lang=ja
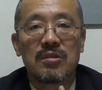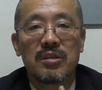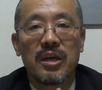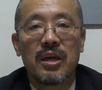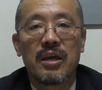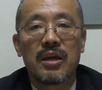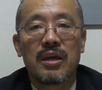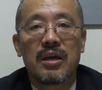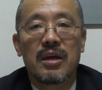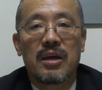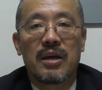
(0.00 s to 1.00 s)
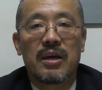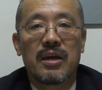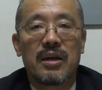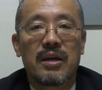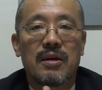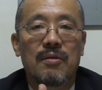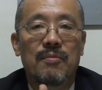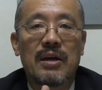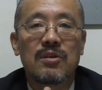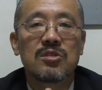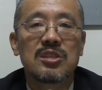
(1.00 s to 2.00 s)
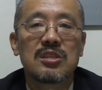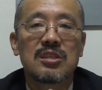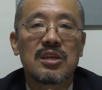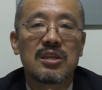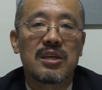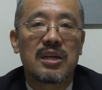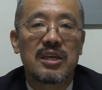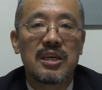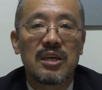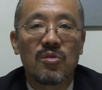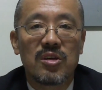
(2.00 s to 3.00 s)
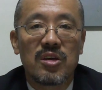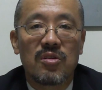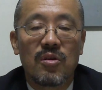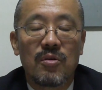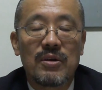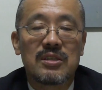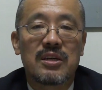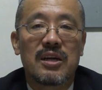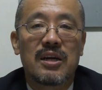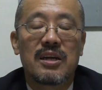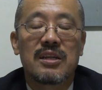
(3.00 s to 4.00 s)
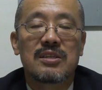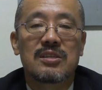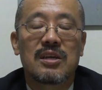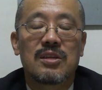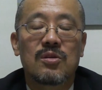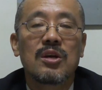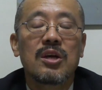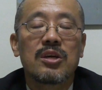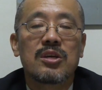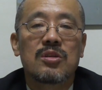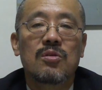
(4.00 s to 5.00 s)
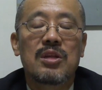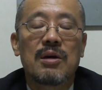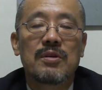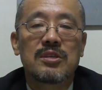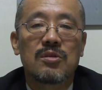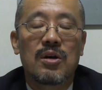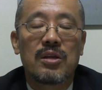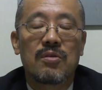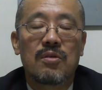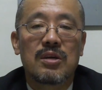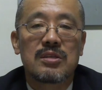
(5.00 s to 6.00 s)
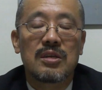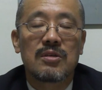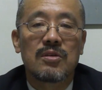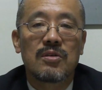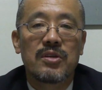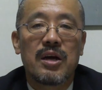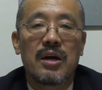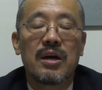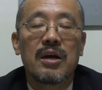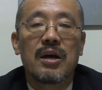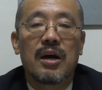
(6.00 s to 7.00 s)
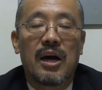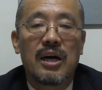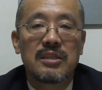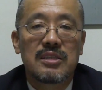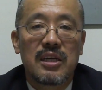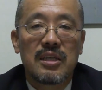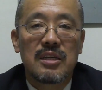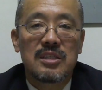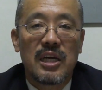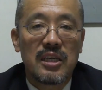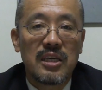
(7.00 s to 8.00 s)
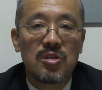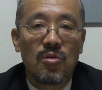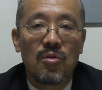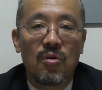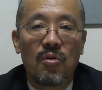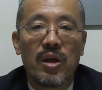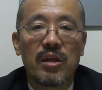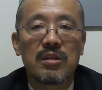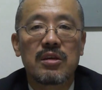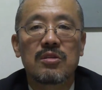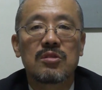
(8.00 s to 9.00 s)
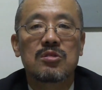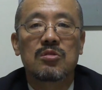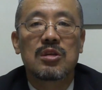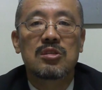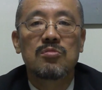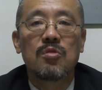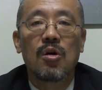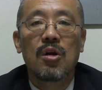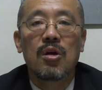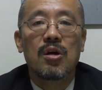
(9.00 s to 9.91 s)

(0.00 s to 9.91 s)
ね、えー、マルチって言ったらいいように聞こえますからあれですけど人を騙してお金を稼ぐような犯罪詐欺商法をやっている人たちも